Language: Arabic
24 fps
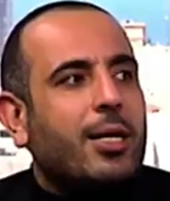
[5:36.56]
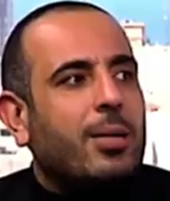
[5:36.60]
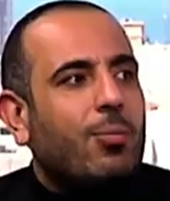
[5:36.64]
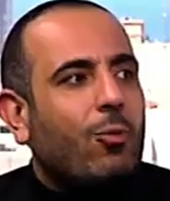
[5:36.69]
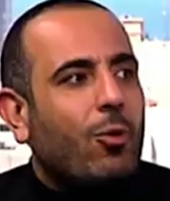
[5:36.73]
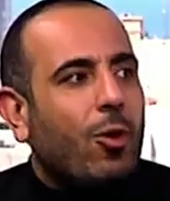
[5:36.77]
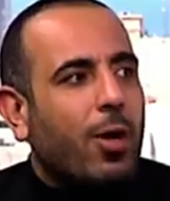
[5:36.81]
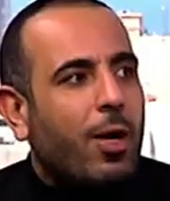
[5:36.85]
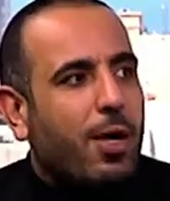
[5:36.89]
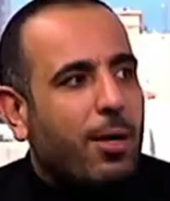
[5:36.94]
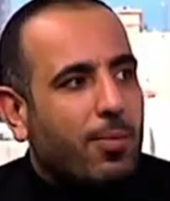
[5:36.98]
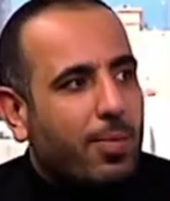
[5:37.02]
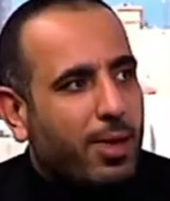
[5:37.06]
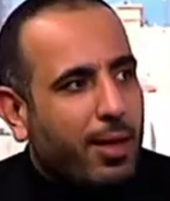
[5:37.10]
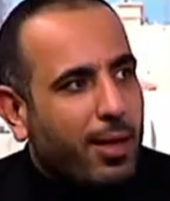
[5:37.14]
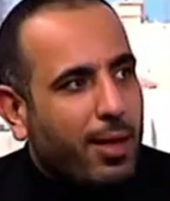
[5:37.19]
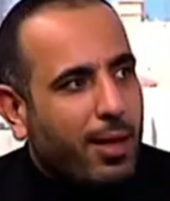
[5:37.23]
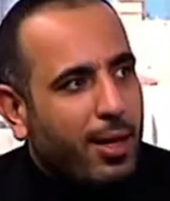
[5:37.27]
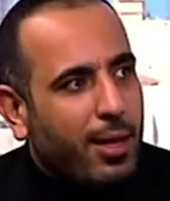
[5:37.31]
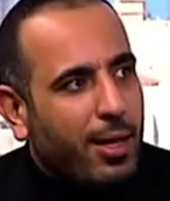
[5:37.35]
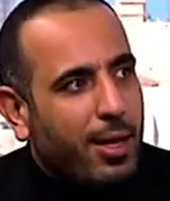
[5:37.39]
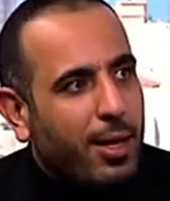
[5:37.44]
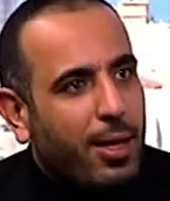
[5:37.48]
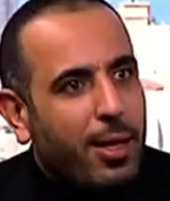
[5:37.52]

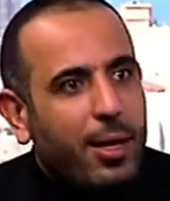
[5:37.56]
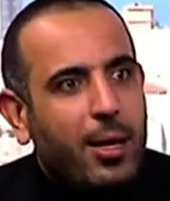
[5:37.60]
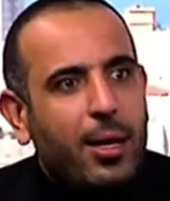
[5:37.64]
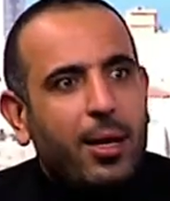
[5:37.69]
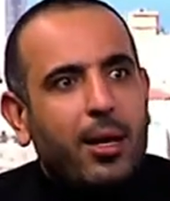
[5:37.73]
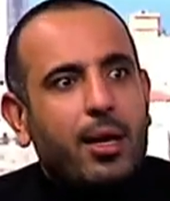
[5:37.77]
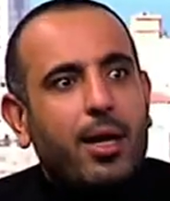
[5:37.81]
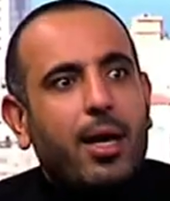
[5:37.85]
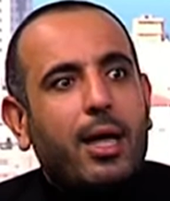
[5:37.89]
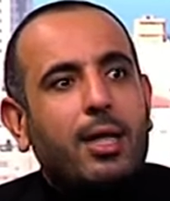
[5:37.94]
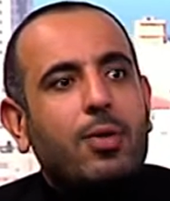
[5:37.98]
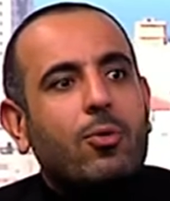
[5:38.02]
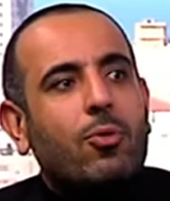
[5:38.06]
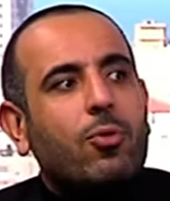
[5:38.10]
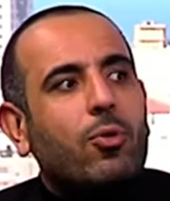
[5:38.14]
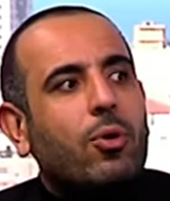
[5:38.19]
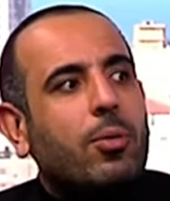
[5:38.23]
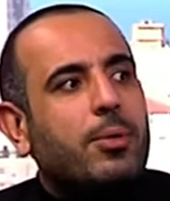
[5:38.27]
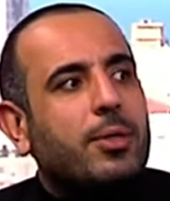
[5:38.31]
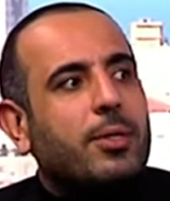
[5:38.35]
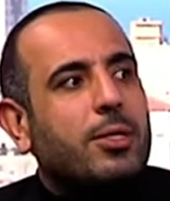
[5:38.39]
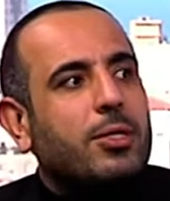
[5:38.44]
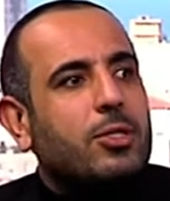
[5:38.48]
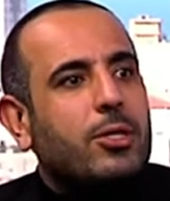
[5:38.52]
المؤامره آه، هل نروح
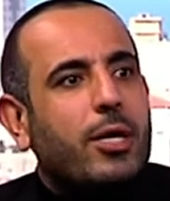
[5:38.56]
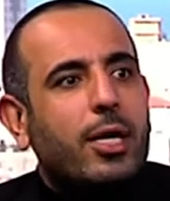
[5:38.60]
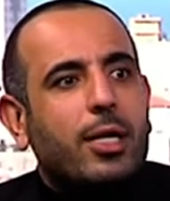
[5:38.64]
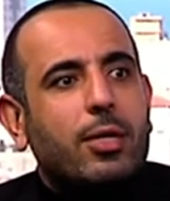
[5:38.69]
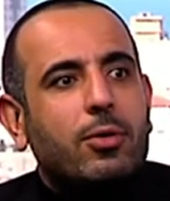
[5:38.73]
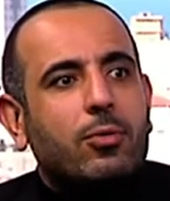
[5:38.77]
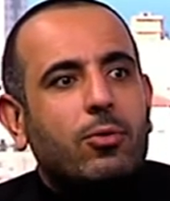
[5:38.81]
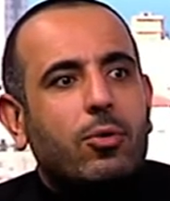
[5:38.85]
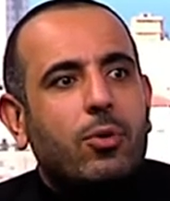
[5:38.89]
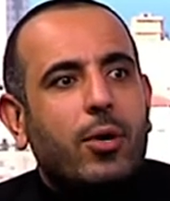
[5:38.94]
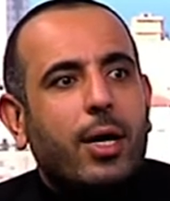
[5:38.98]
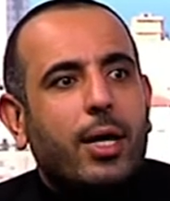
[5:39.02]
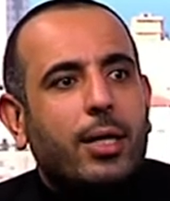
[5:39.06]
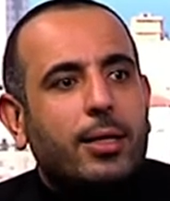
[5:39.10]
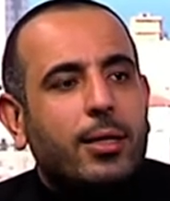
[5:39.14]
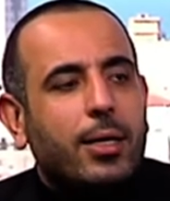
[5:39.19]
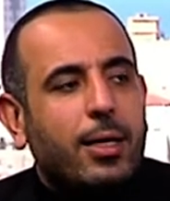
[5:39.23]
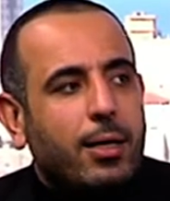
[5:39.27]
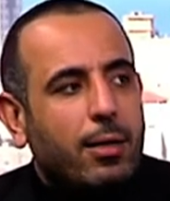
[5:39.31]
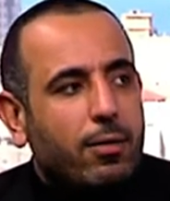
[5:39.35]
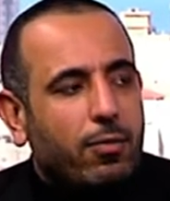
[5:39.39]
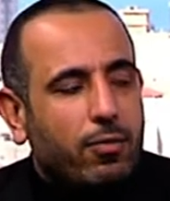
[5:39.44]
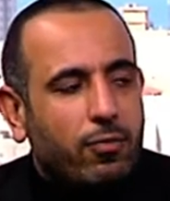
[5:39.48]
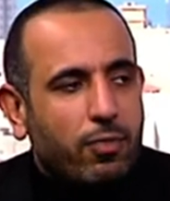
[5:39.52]
باتجاه انه هذا
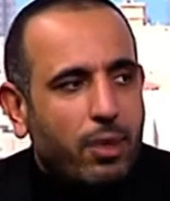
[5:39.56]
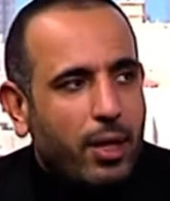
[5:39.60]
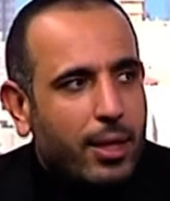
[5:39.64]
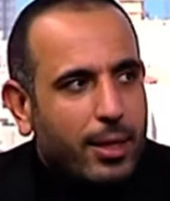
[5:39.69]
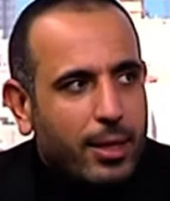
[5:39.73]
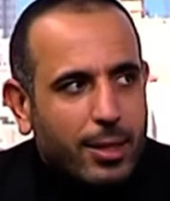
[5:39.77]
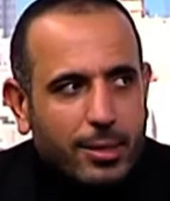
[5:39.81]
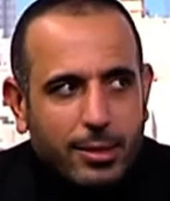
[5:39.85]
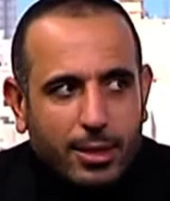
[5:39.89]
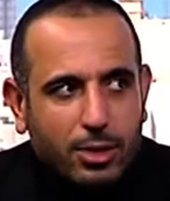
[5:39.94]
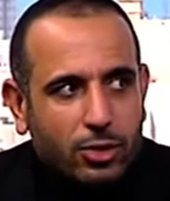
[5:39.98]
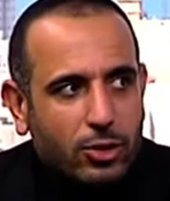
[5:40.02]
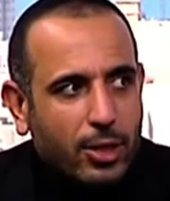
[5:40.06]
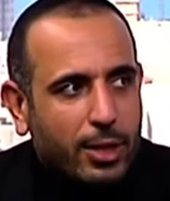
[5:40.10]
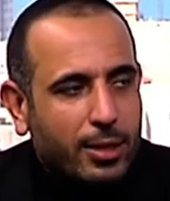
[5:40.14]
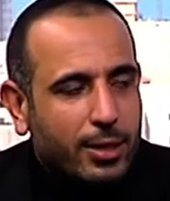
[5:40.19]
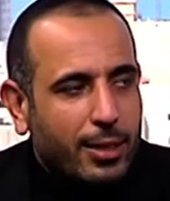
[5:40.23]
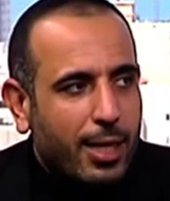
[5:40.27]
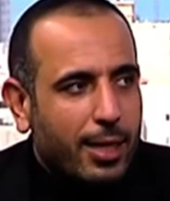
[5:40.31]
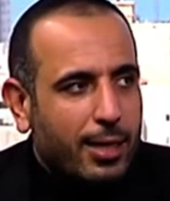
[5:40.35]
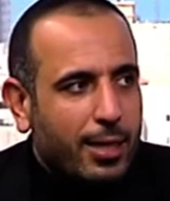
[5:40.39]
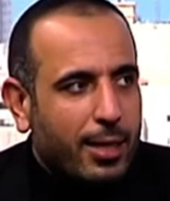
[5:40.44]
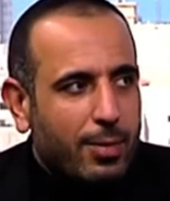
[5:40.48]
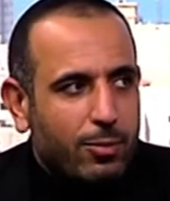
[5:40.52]
الفيروس عشان
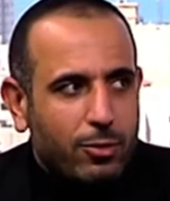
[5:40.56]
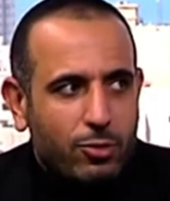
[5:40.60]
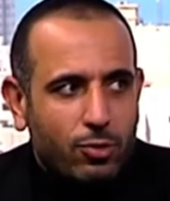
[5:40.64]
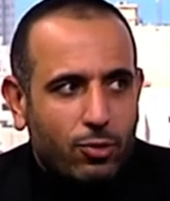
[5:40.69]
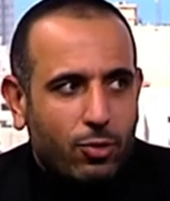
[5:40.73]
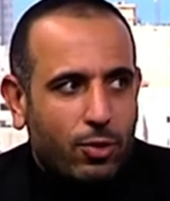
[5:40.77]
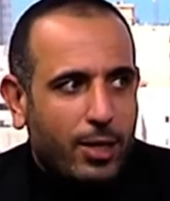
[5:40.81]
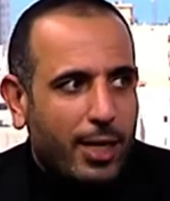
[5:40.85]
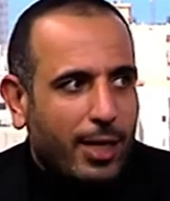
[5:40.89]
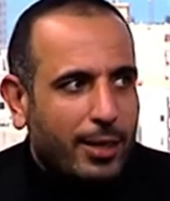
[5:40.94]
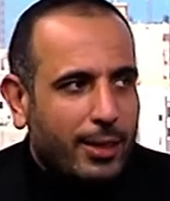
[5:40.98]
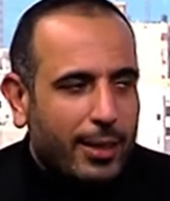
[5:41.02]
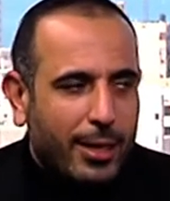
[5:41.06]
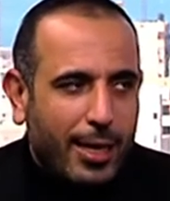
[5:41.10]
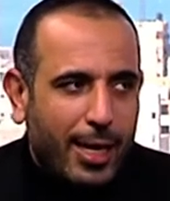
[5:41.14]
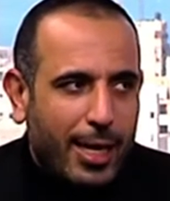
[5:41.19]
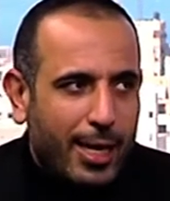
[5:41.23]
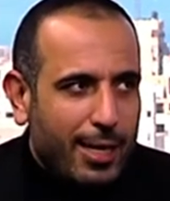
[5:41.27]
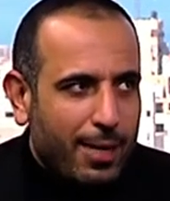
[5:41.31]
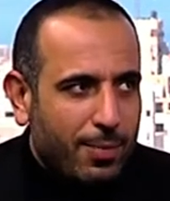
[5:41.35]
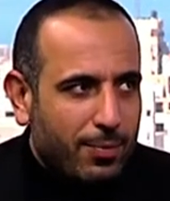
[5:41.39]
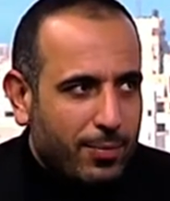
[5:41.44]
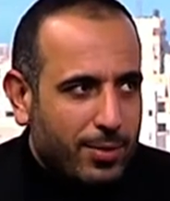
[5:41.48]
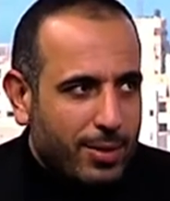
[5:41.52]
يقلل من سكان
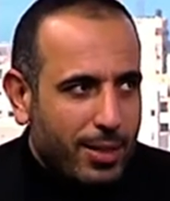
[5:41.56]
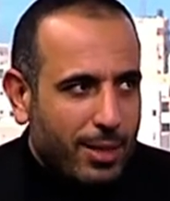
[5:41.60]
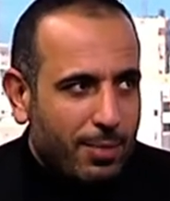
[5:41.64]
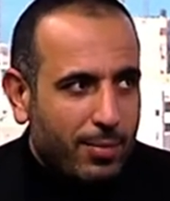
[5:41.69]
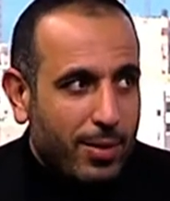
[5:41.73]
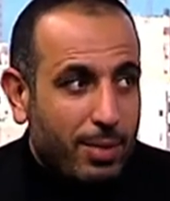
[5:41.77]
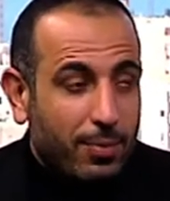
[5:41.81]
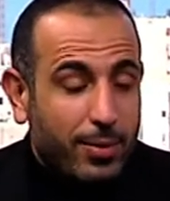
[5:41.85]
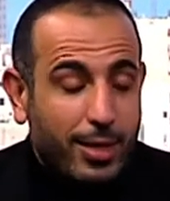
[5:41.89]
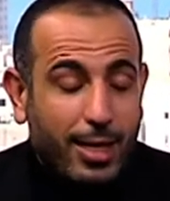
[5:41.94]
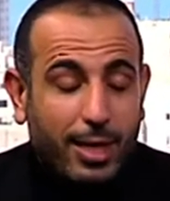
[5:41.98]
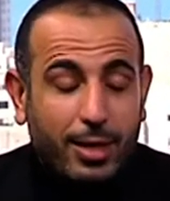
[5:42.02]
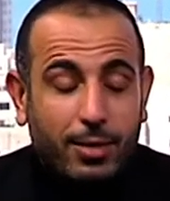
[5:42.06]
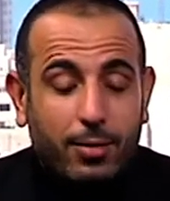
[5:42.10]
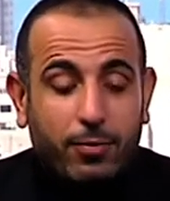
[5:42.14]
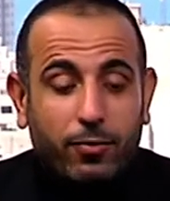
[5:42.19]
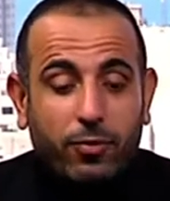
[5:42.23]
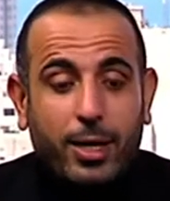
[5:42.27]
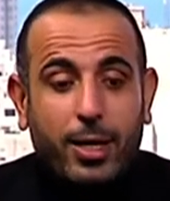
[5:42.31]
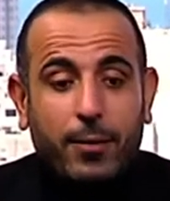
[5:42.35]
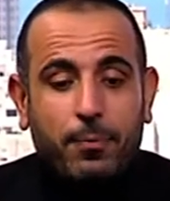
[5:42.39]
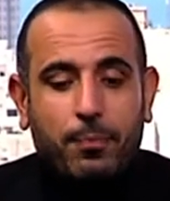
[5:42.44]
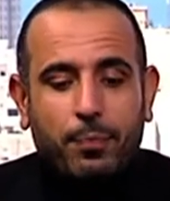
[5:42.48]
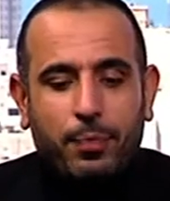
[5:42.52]
العالم زي ما يعني ف